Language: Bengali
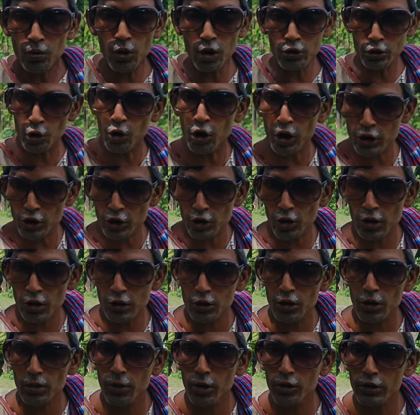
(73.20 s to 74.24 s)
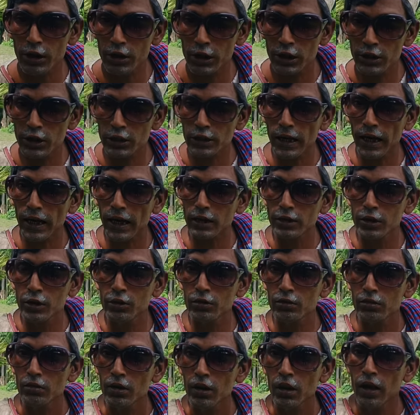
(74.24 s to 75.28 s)
কত কষ্ট করে তোর বউটার সঙ্গে তালাক
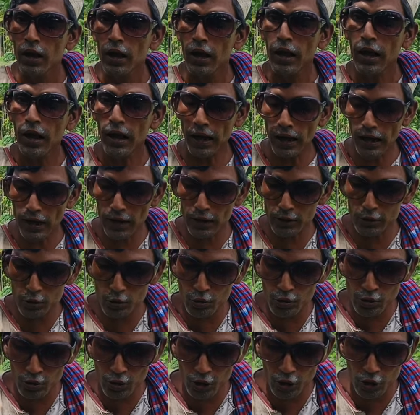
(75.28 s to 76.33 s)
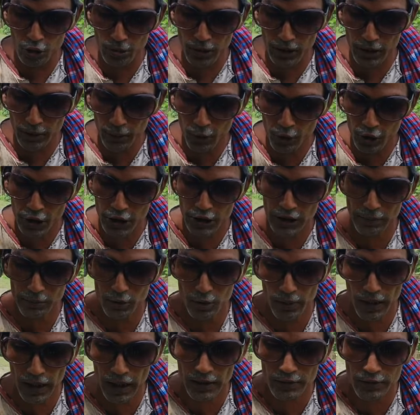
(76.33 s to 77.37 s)
দুনু আর তুই কলু বলে ফকির সাহেব
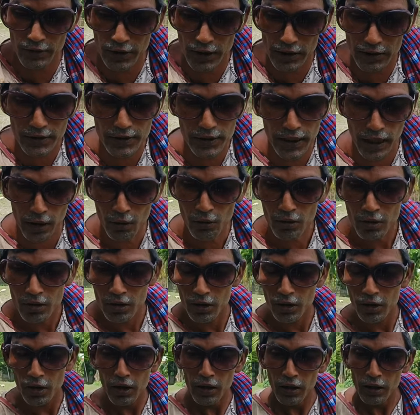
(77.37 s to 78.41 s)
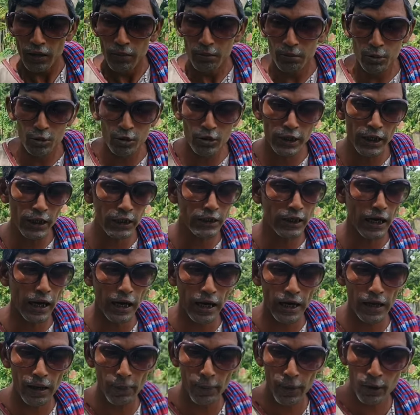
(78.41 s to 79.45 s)
তোমরা হাজিরাট যাও মুই এই
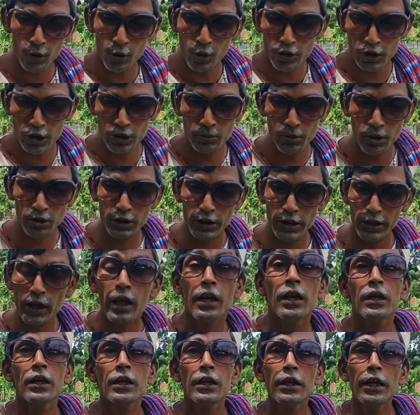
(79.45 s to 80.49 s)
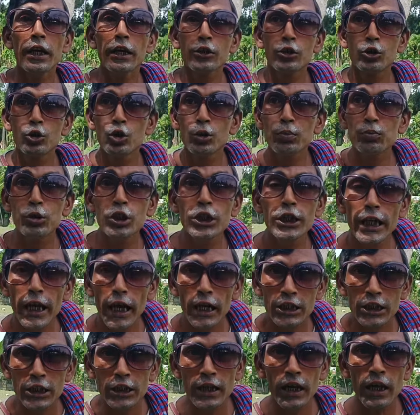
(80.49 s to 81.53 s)
টালানাবার নদীর মধ্যে এই ডুব দিয়ে
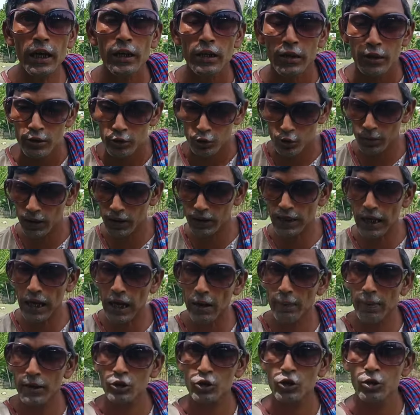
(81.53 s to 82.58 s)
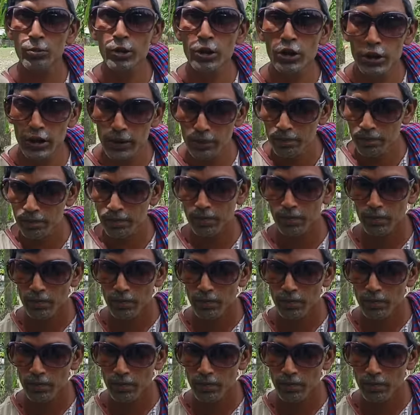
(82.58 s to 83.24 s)
আসিয়ে তোমার টাহাবার সময় দেন